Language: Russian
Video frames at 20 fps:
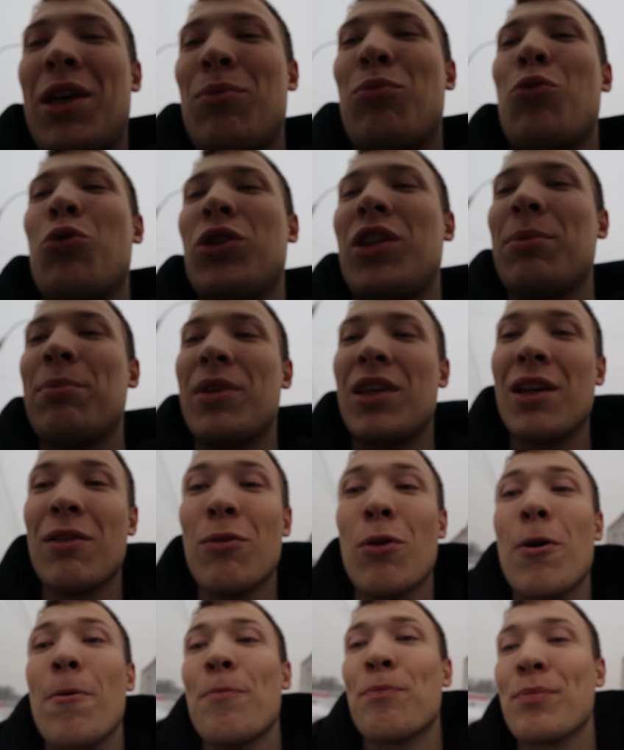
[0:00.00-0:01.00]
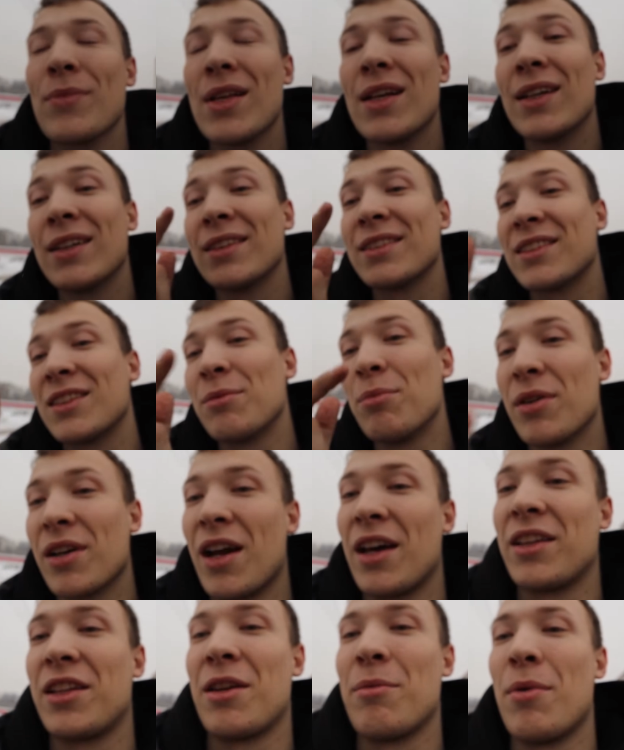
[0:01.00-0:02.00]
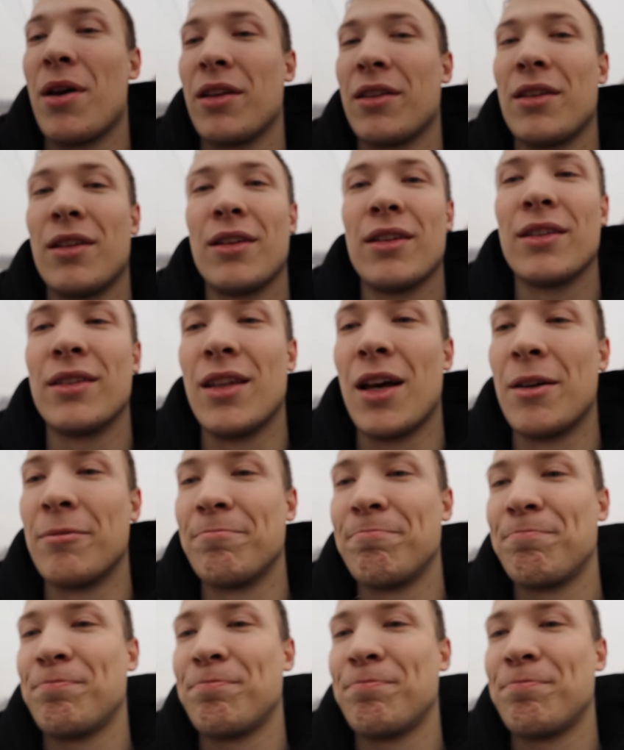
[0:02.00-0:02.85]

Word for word: и будем его собирать, ребят. Да.